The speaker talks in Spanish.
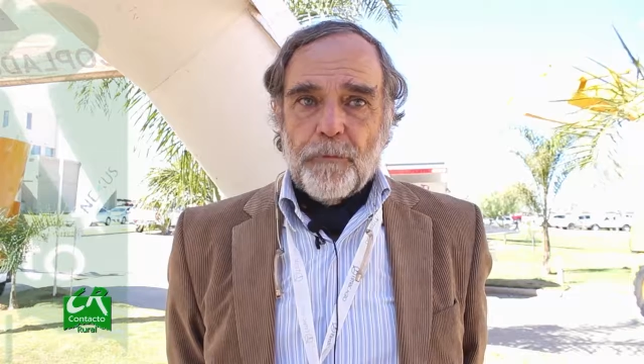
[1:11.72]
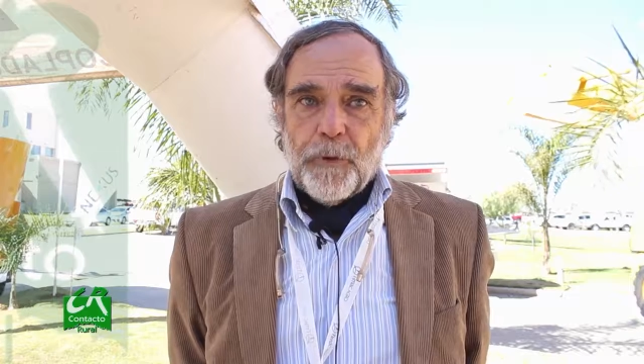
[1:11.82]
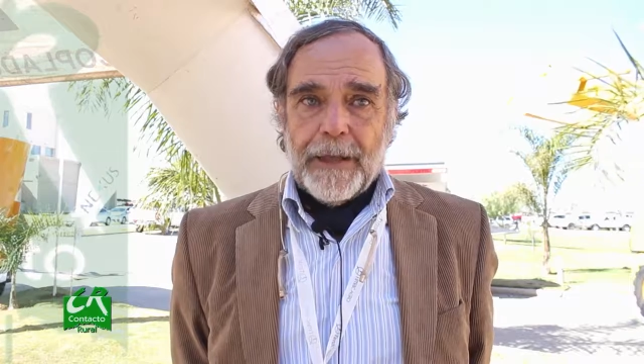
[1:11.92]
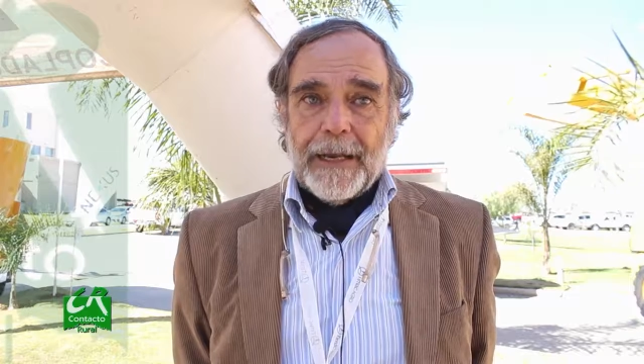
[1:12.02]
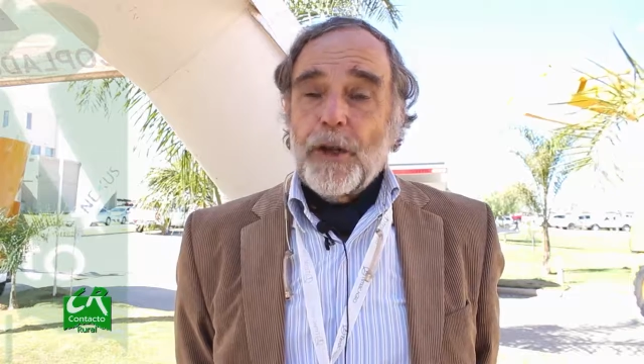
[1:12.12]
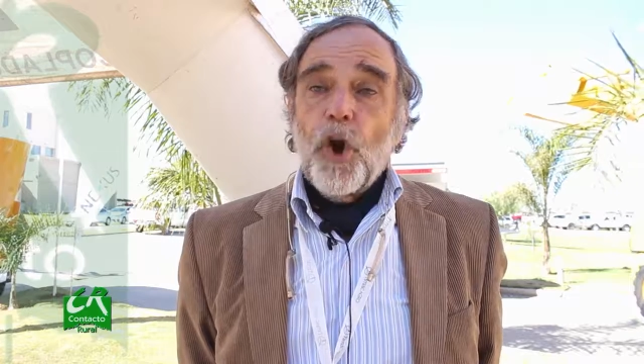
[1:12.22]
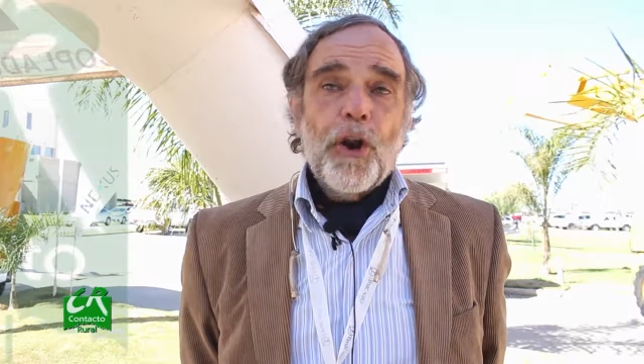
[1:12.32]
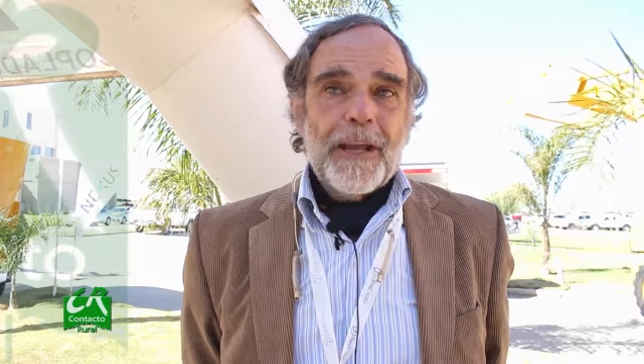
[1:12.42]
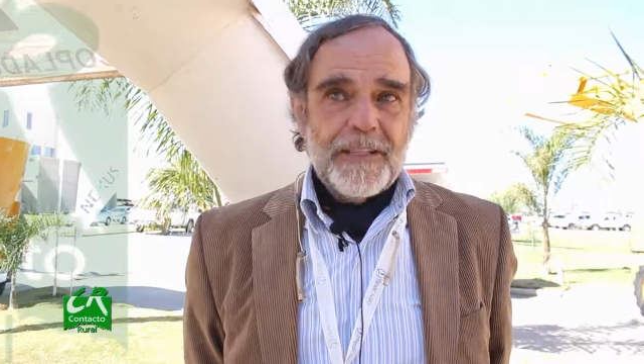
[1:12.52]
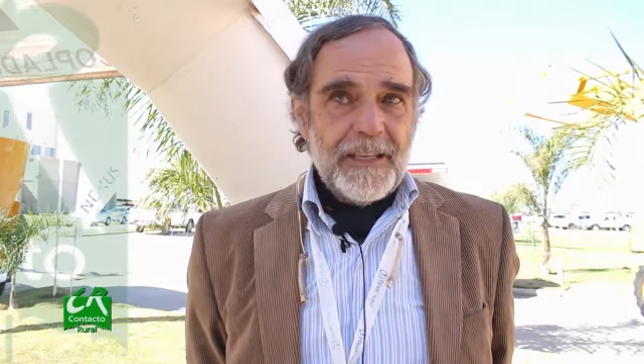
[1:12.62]
que pueden, no
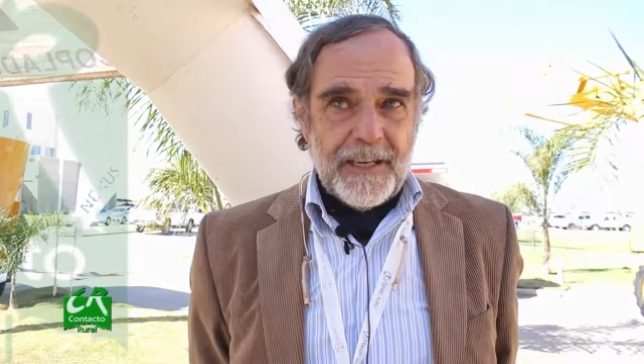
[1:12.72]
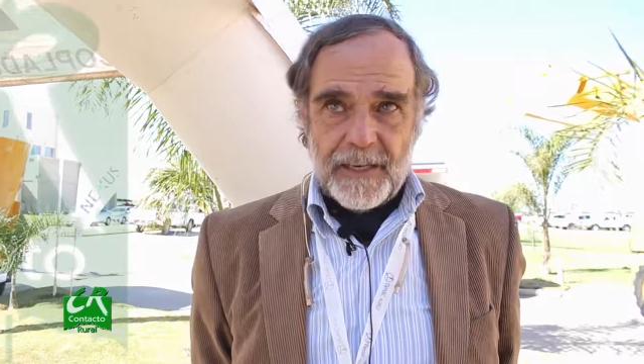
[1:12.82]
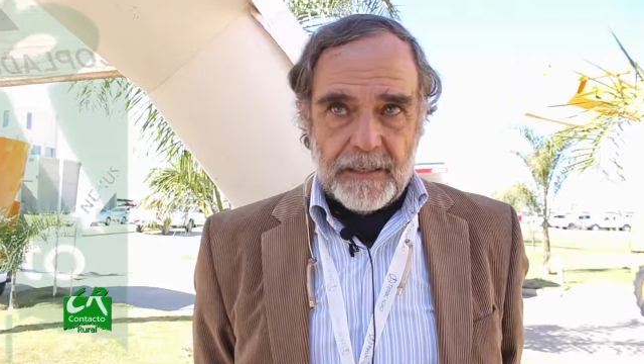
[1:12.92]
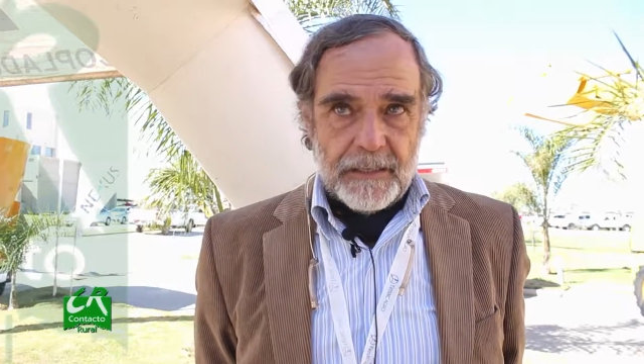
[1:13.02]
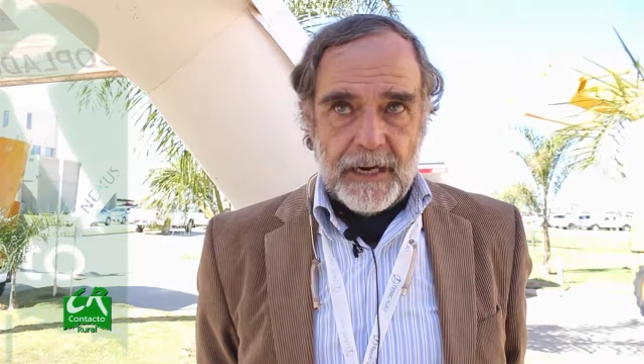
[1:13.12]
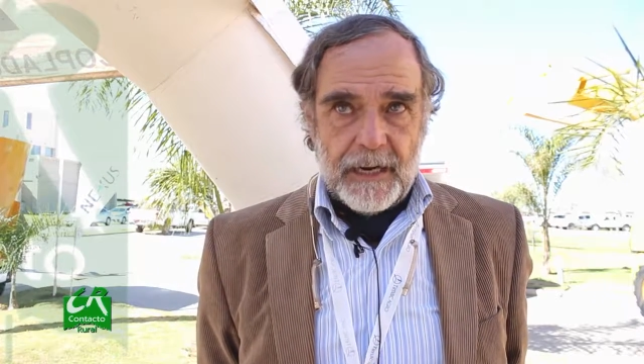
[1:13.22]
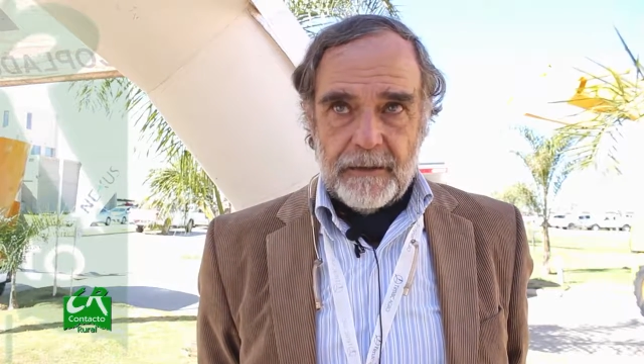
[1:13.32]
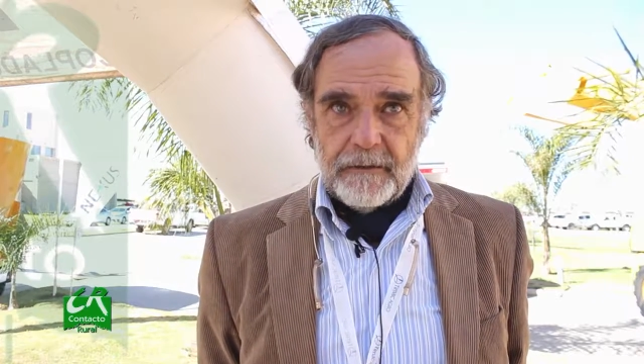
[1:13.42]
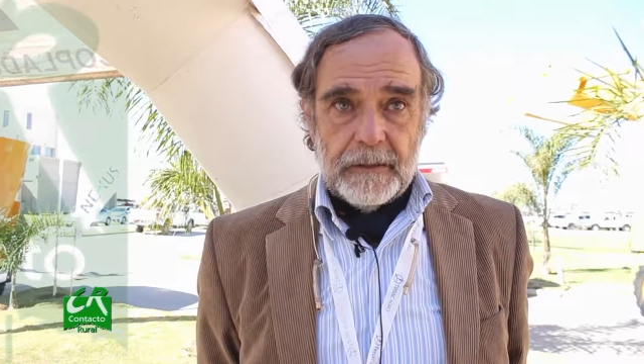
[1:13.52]
le exigen ya,